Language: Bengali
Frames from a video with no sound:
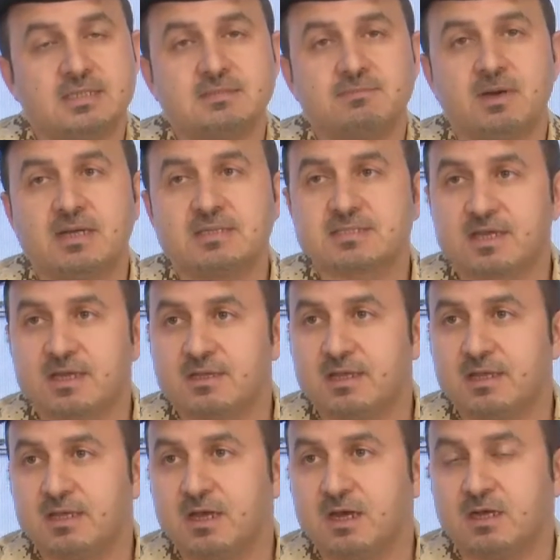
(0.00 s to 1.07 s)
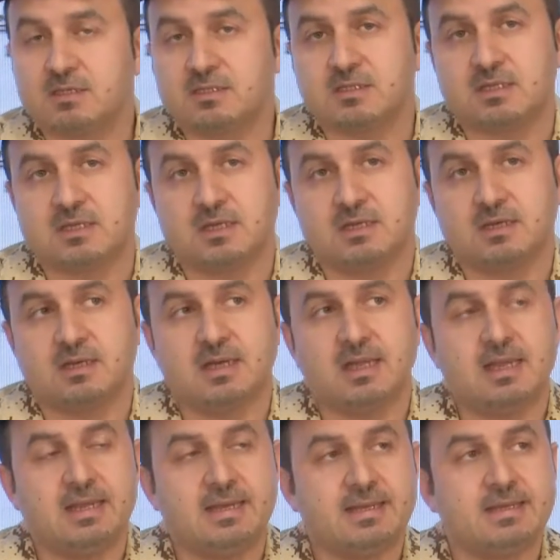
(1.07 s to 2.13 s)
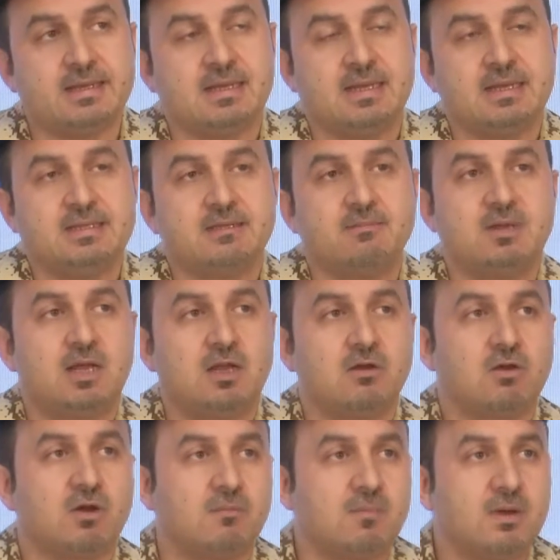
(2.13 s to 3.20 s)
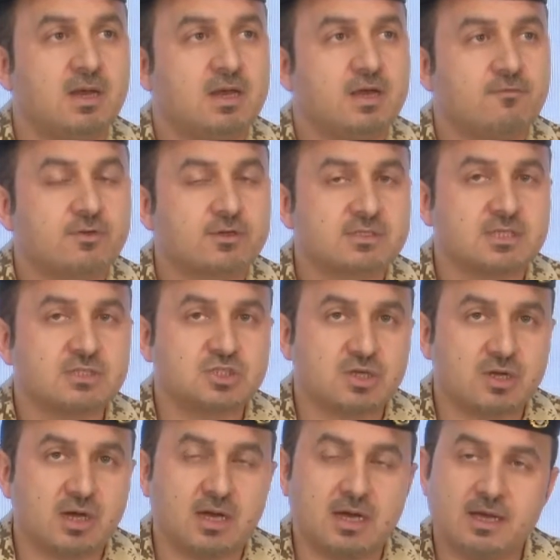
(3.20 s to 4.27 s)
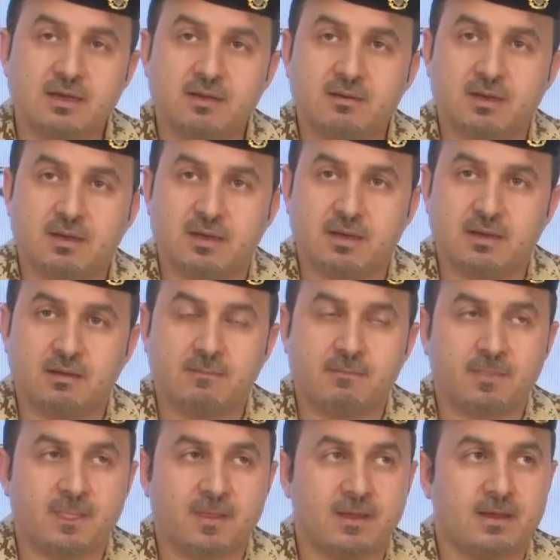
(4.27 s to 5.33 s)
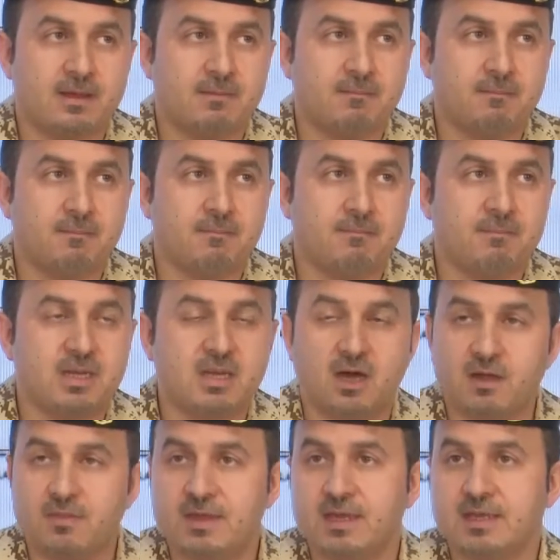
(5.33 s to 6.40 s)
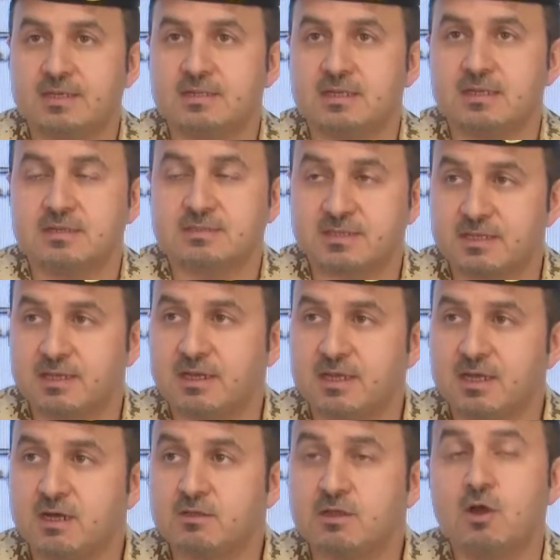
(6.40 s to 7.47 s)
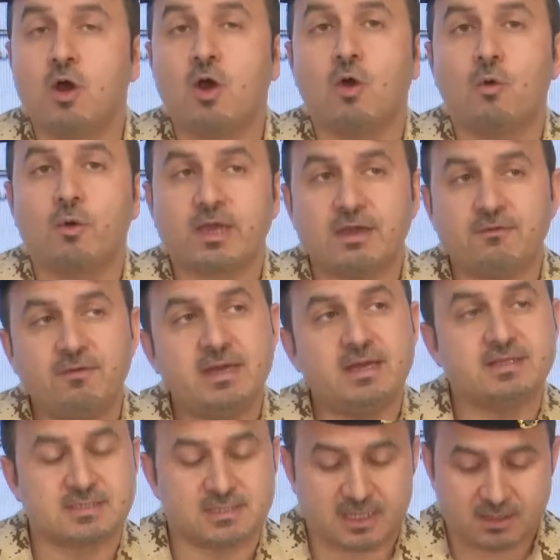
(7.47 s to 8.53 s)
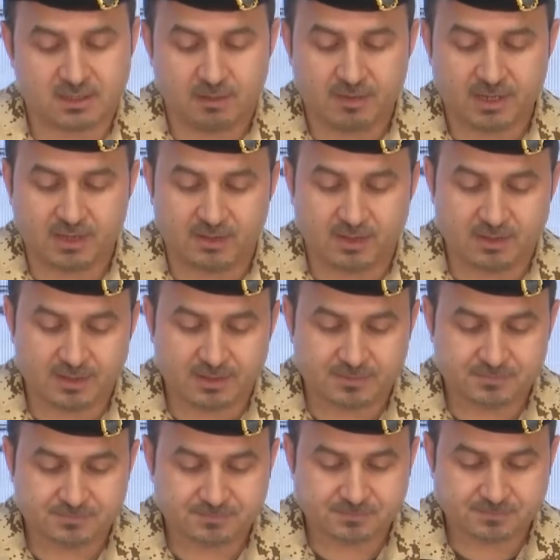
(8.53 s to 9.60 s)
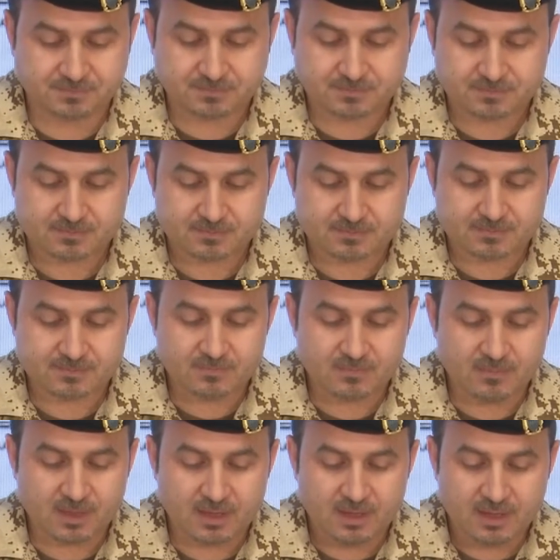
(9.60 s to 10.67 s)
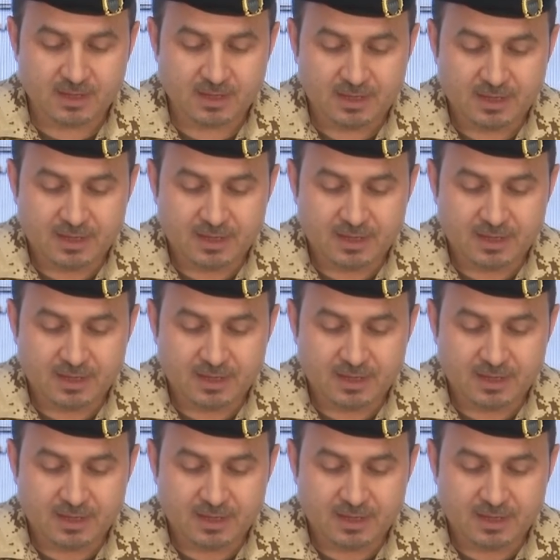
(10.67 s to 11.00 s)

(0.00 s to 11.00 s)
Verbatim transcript: যদি রেজাল্ট আপনার কি হয় তাহলে অবশ্যই আপনাকে ফোর ফোর নম্বরে জানাতে হবে আর একটা হচ্ছে আমাদের সরকারিভাবে যে হেলথ অ্যালার্ট ডট বিই